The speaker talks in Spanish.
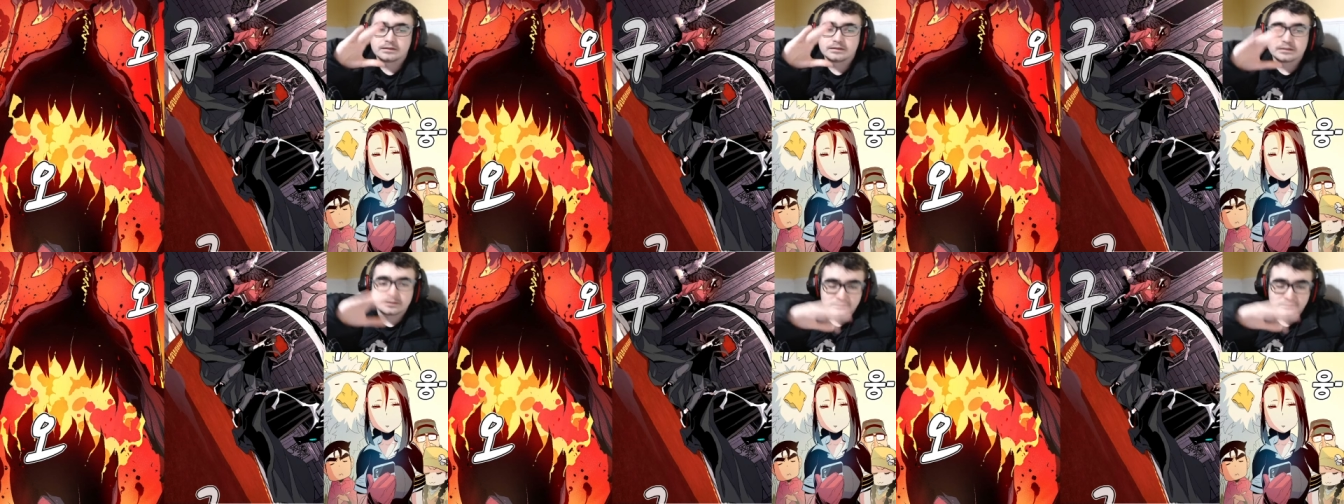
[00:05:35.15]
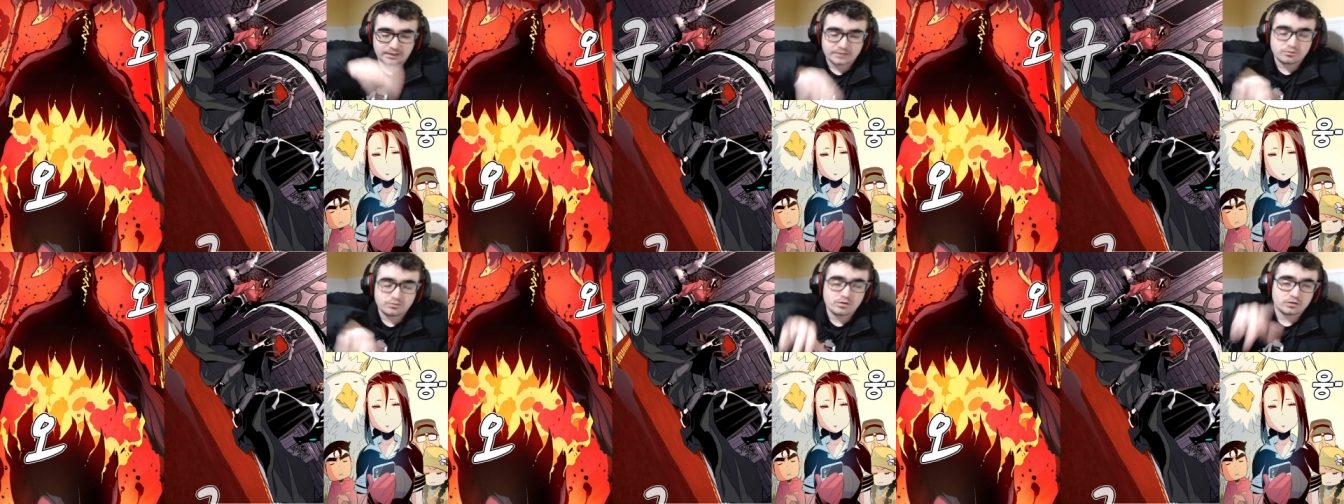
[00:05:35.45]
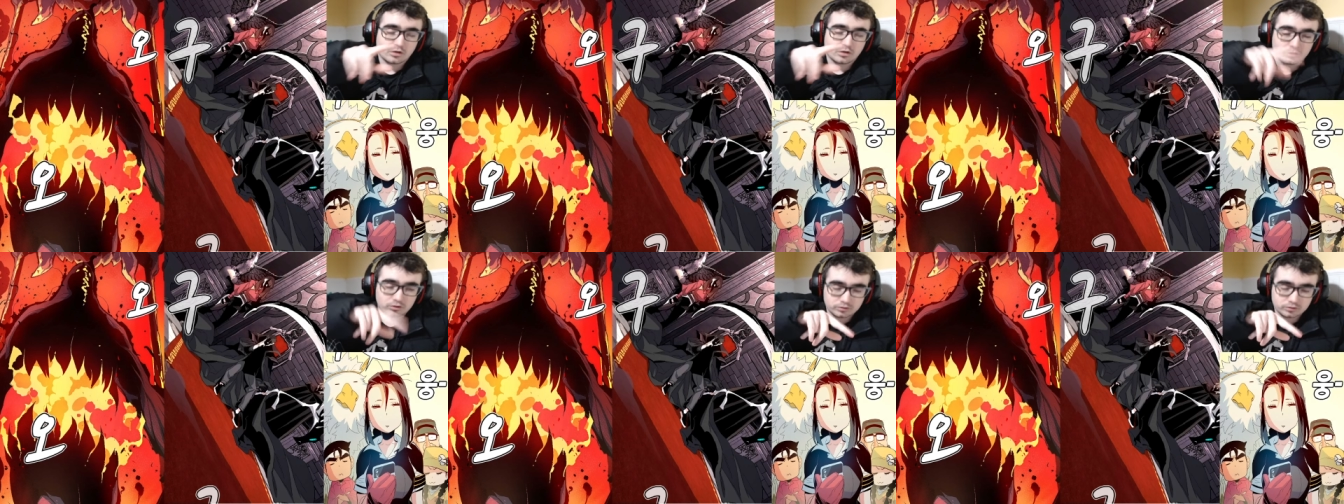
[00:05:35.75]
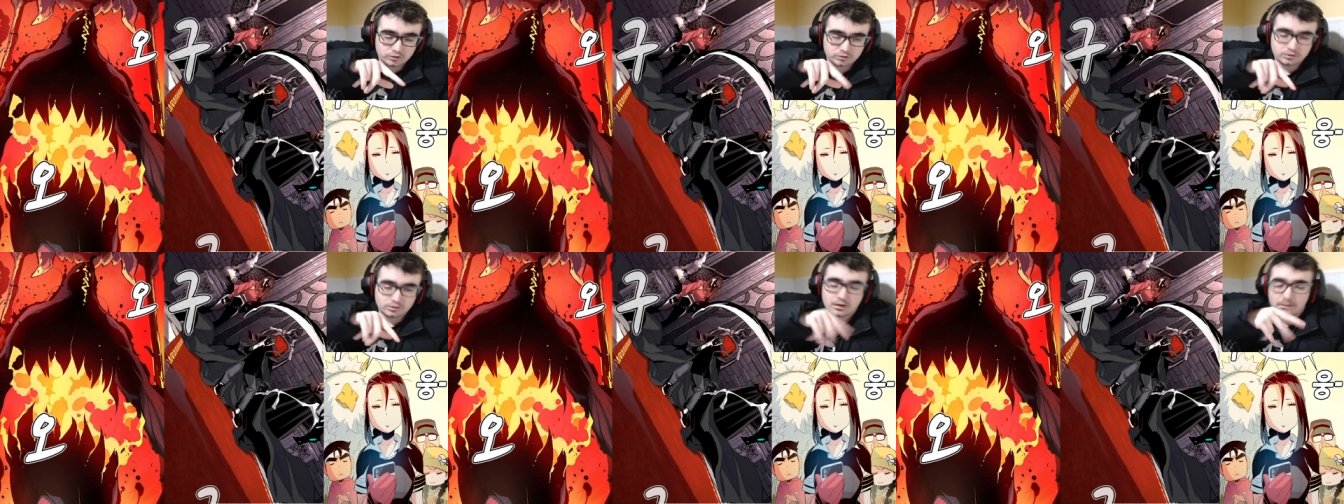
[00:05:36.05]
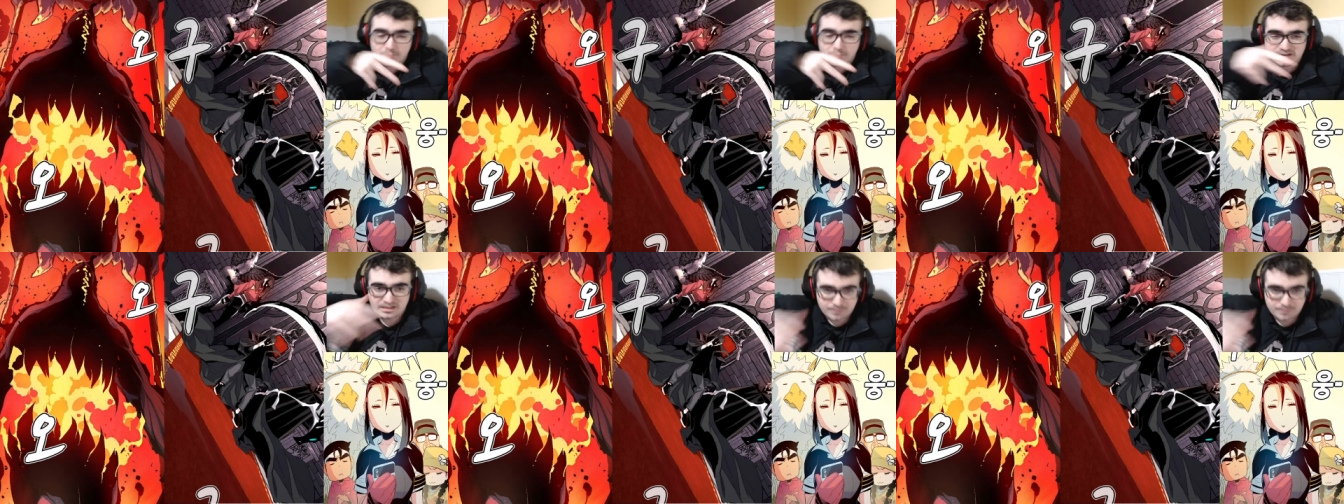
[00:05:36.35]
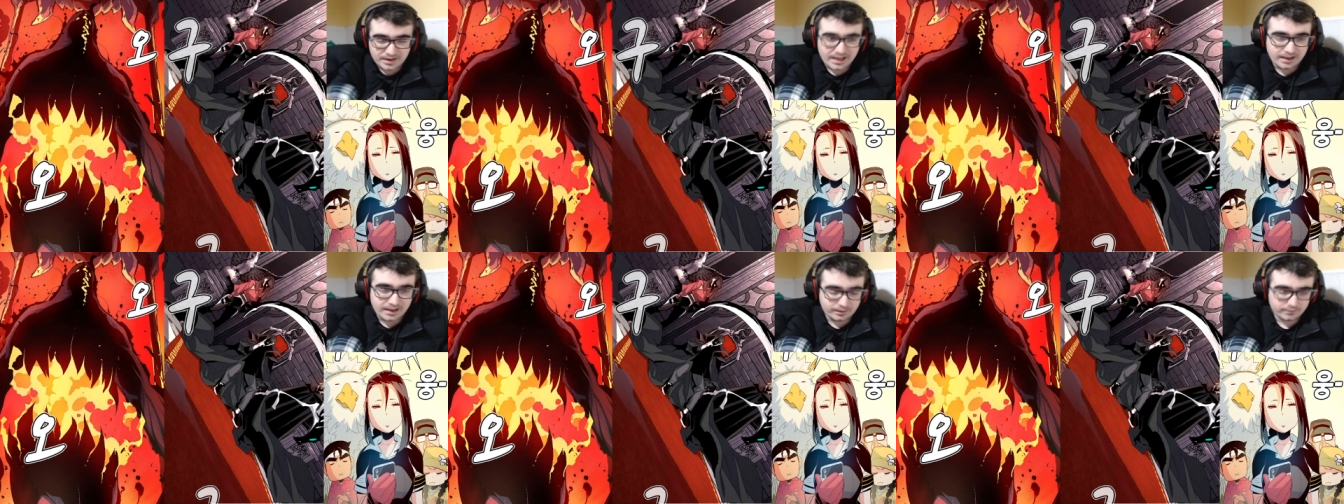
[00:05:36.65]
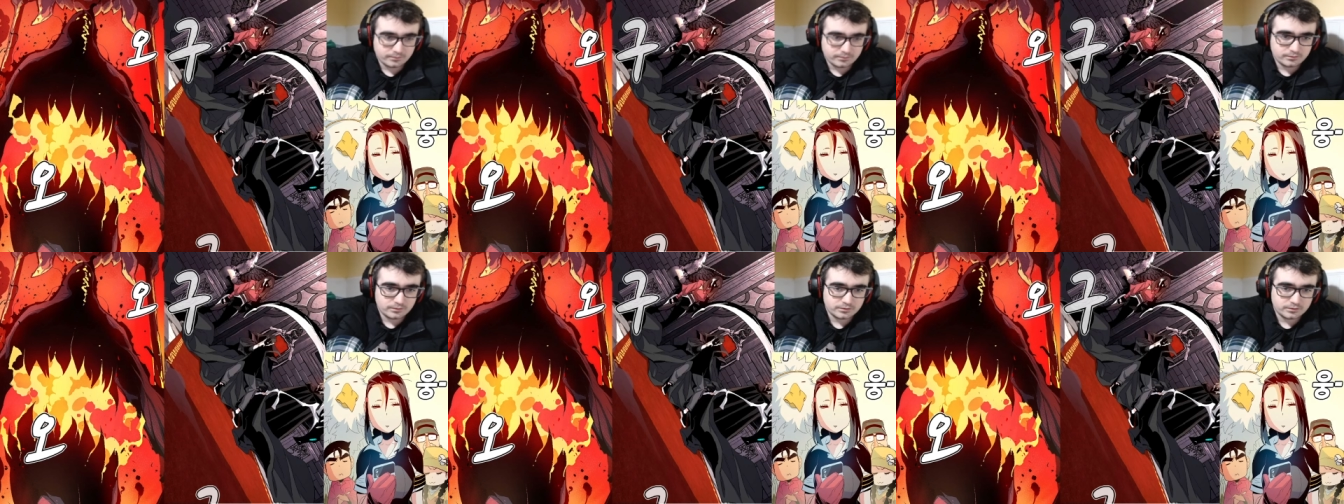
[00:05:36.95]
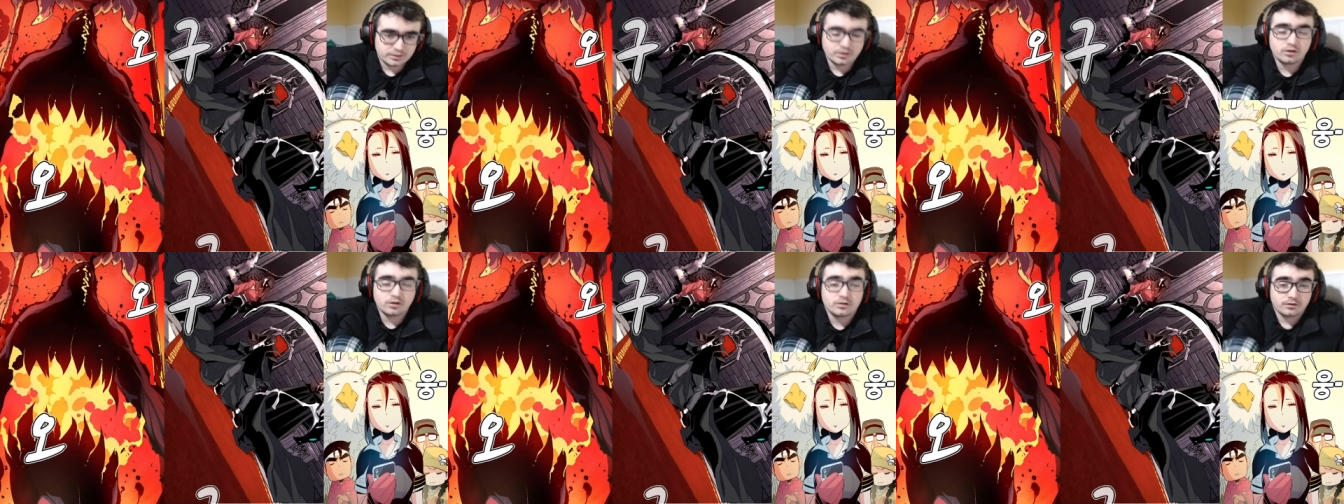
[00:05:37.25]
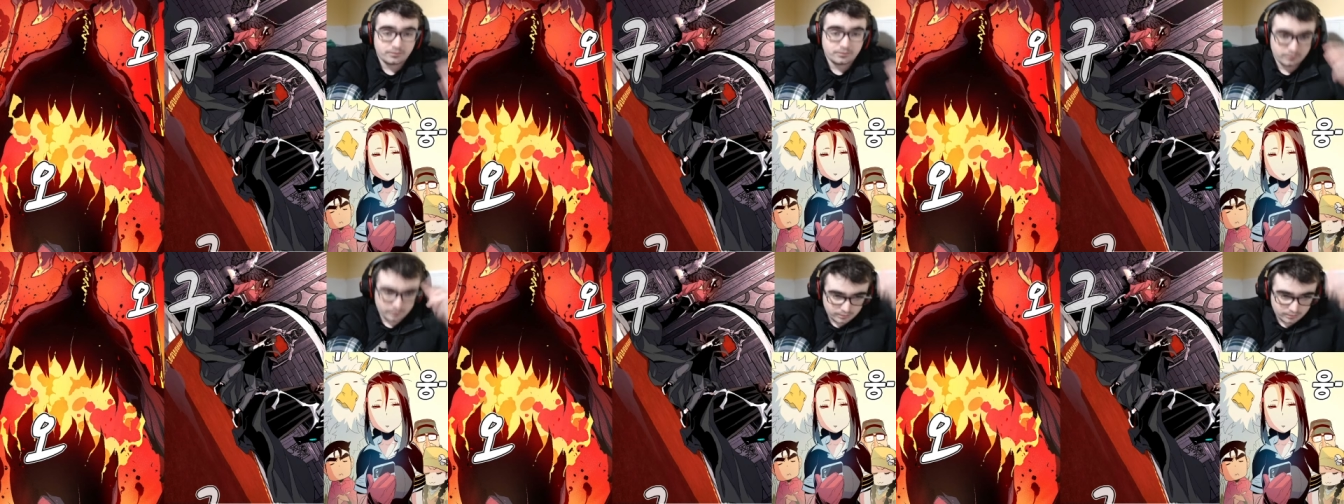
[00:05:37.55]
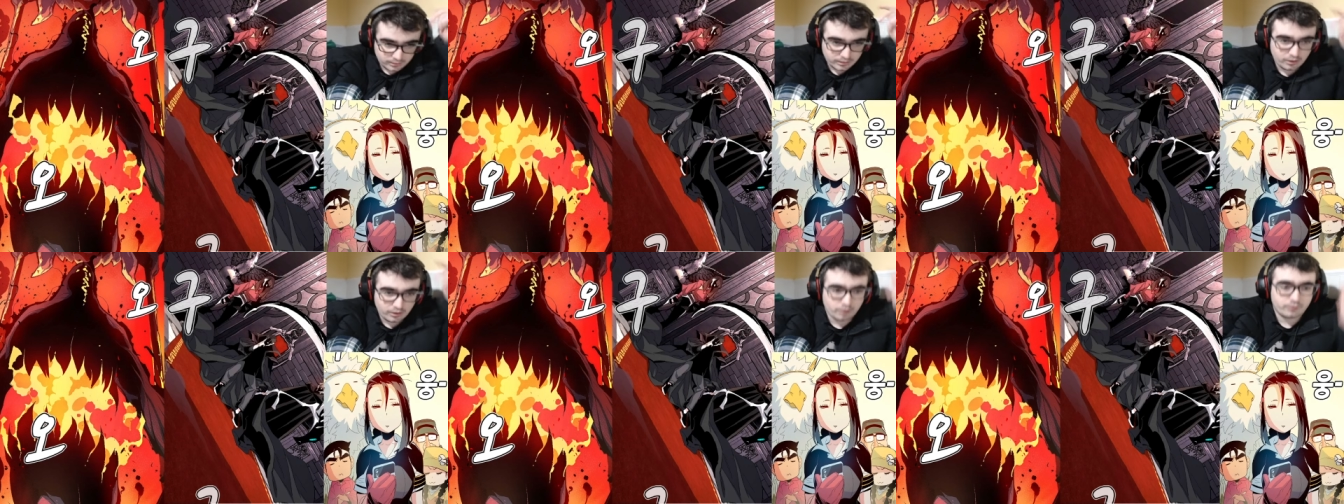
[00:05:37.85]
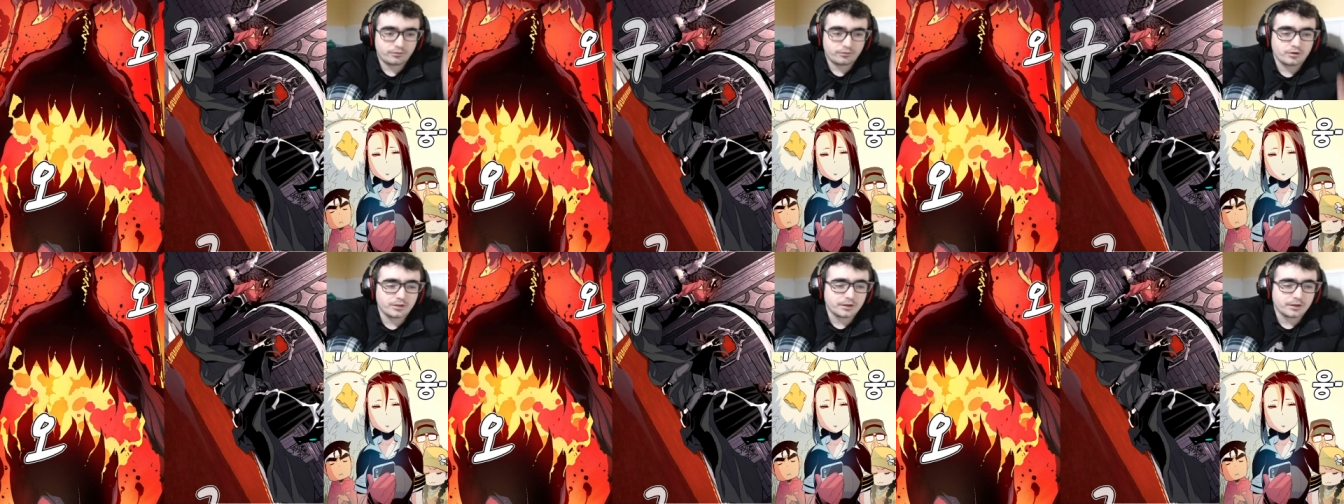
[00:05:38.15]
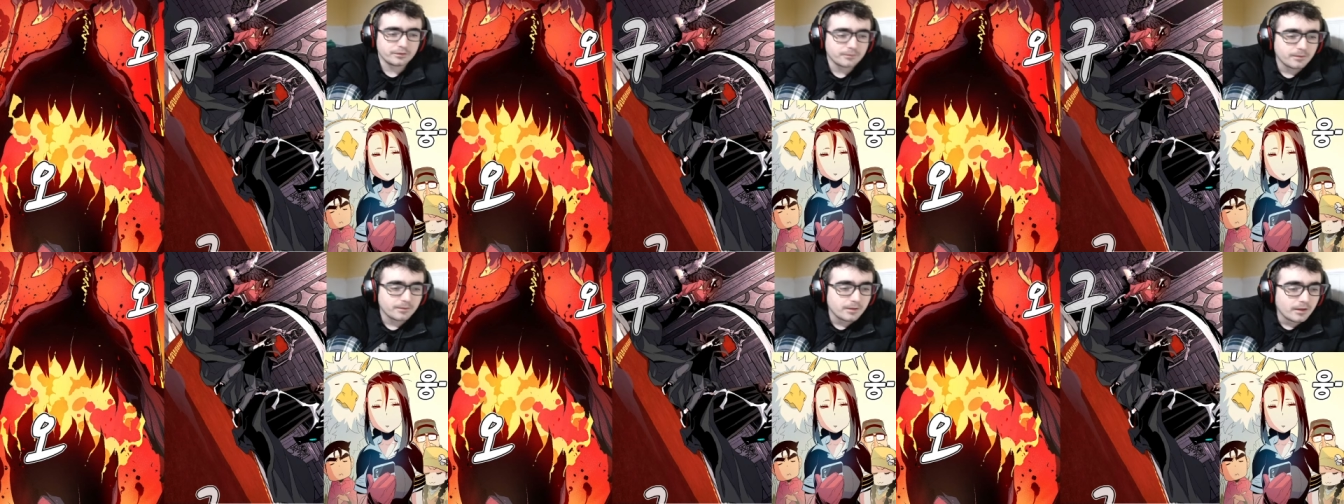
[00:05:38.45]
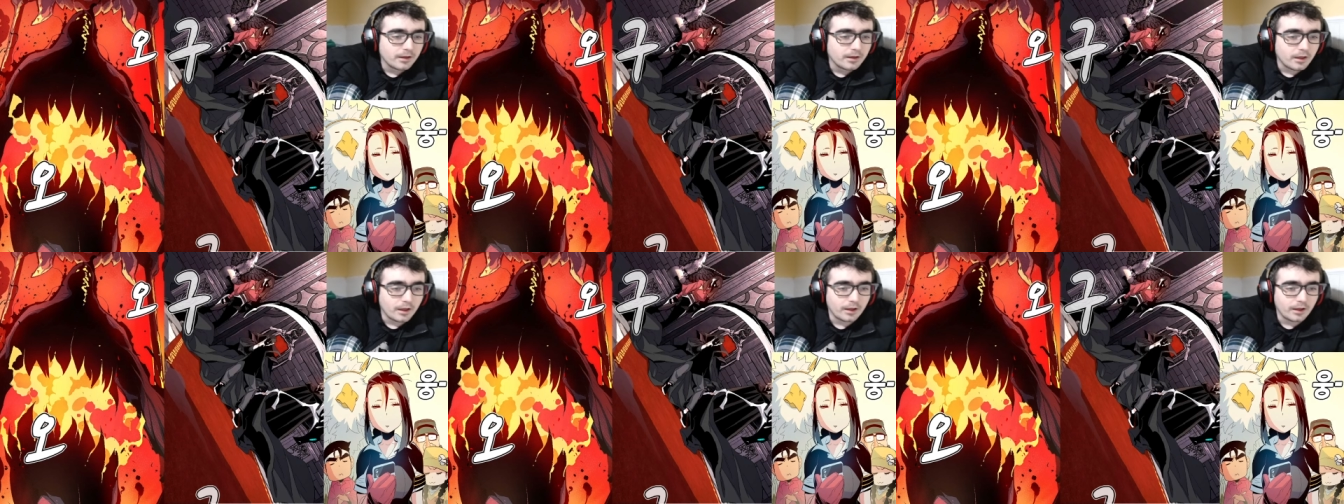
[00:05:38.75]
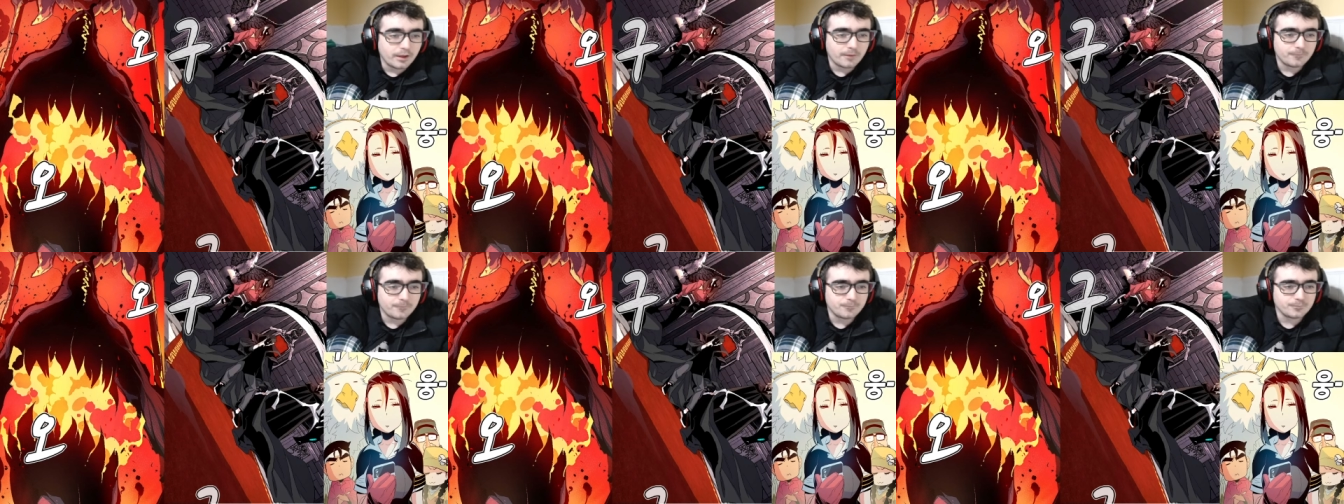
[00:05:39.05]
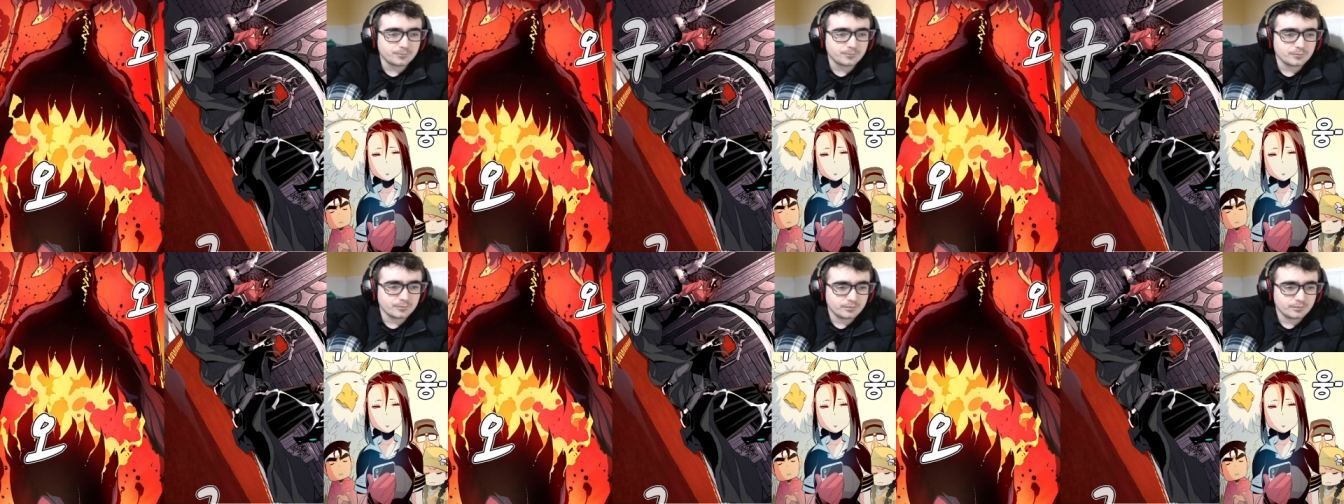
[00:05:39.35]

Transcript: Si queréis uniros a vosotros, vais a pelear. Si no, que os follen. Em,